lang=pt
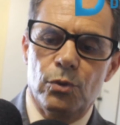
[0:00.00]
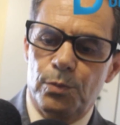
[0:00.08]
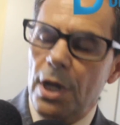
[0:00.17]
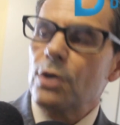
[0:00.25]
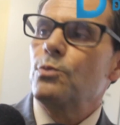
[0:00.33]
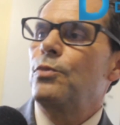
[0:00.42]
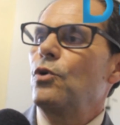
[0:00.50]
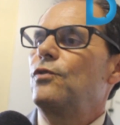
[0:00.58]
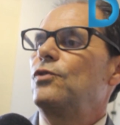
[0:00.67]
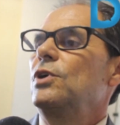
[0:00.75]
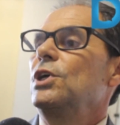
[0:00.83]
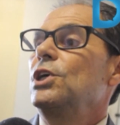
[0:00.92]
para o
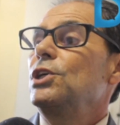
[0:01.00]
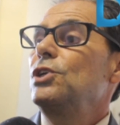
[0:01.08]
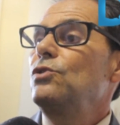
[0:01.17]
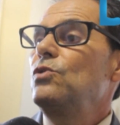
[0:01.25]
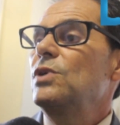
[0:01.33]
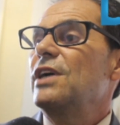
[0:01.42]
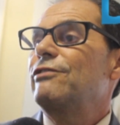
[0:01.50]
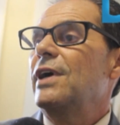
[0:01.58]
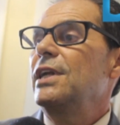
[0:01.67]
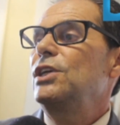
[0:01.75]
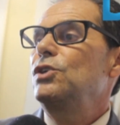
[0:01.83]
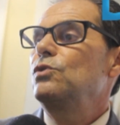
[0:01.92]
povo e nunca
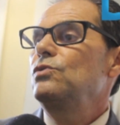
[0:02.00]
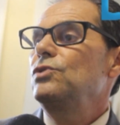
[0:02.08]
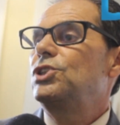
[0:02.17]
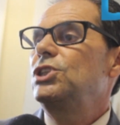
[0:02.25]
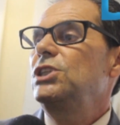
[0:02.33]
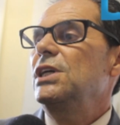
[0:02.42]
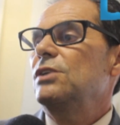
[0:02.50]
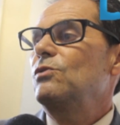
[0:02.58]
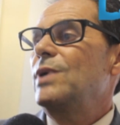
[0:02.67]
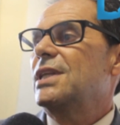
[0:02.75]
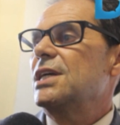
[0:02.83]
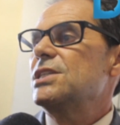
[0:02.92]
falei um dia,
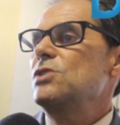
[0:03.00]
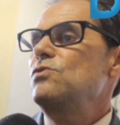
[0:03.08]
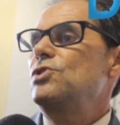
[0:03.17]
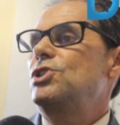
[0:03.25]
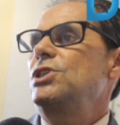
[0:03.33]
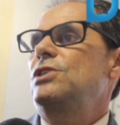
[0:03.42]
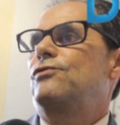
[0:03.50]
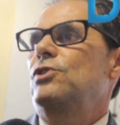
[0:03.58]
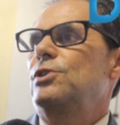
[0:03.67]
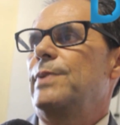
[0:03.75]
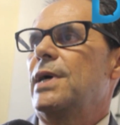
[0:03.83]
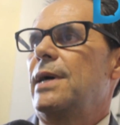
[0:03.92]
não atrasei um dia de
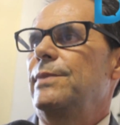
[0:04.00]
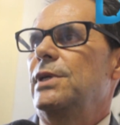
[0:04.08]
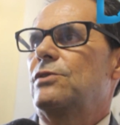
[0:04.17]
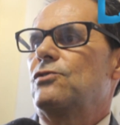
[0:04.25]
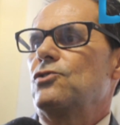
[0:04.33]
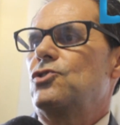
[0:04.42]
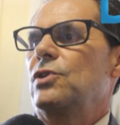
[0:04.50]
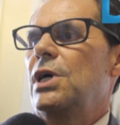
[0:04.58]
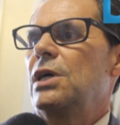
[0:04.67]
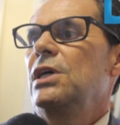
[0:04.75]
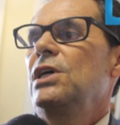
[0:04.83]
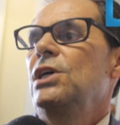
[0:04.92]
folha de pagamento
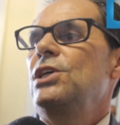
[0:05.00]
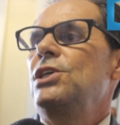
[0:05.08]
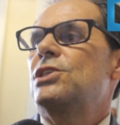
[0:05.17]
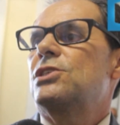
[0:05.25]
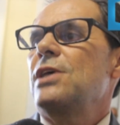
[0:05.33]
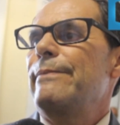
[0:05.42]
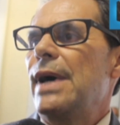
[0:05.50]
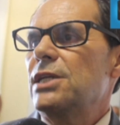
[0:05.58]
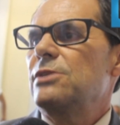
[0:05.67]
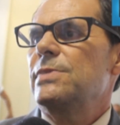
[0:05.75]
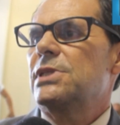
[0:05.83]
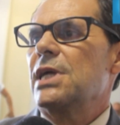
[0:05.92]
sancionário. Isso é má
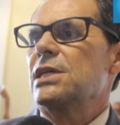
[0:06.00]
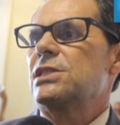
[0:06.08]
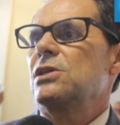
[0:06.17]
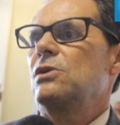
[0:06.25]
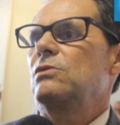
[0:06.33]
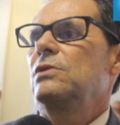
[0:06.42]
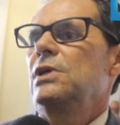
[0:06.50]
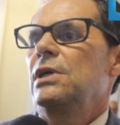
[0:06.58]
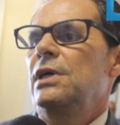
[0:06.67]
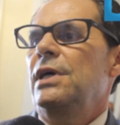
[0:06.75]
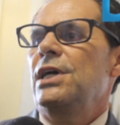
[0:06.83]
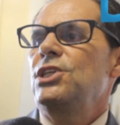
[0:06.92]
administração,
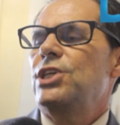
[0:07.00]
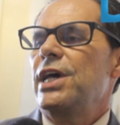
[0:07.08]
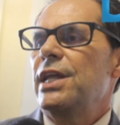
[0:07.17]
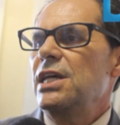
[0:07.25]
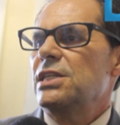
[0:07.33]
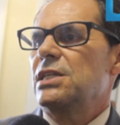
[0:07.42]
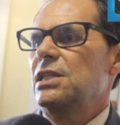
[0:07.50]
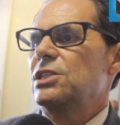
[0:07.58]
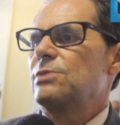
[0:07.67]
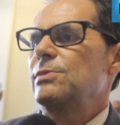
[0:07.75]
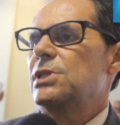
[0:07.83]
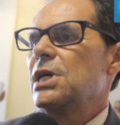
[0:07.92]
é ingerência da
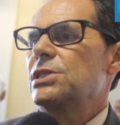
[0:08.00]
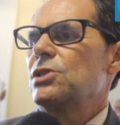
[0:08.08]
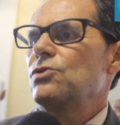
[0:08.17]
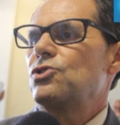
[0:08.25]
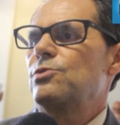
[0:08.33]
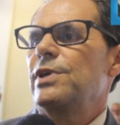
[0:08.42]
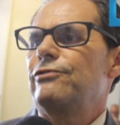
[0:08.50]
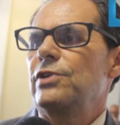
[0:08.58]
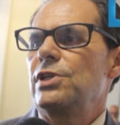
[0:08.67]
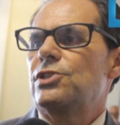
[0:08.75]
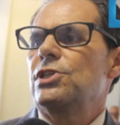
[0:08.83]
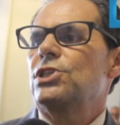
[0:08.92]
administração dos
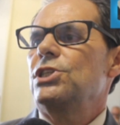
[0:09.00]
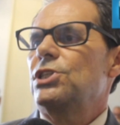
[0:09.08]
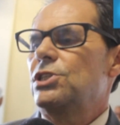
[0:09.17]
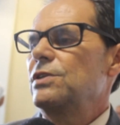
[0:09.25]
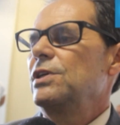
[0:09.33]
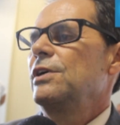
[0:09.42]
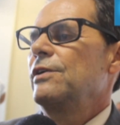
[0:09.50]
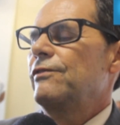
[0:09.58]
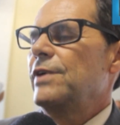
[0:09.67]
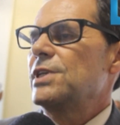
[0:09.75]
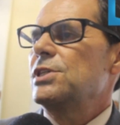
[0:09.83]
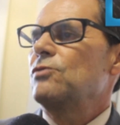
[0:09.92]
prefeitos. E a gente
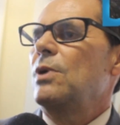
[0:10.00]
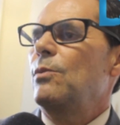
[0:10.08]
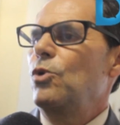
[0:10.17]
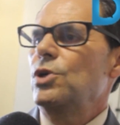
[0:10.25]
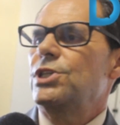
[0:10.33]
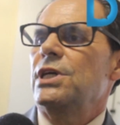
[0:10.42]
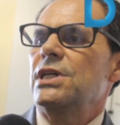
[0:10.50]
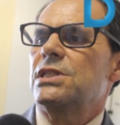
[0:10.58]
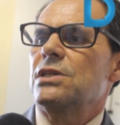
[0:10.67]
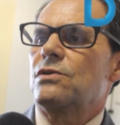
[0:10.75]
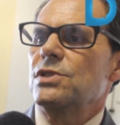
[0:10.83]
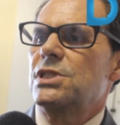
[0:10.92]
fazendo uma boa
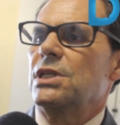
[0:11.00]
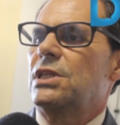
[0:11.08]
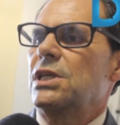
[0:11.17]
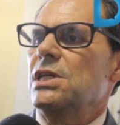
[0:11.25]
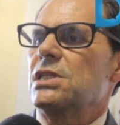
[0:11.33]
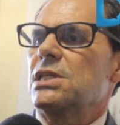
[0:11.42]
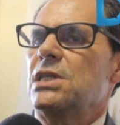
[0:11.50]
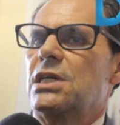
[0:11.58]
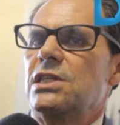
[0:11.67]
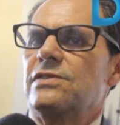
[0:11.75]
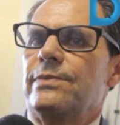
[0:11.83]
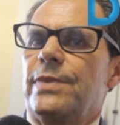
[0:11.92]
gerência, com certeza essa
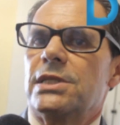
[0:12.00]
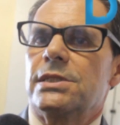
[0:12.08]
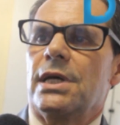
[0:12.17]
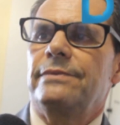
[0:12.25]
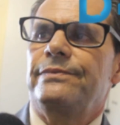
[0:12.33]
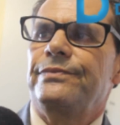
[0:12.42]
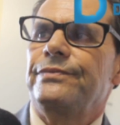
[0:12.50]
crise vai passar.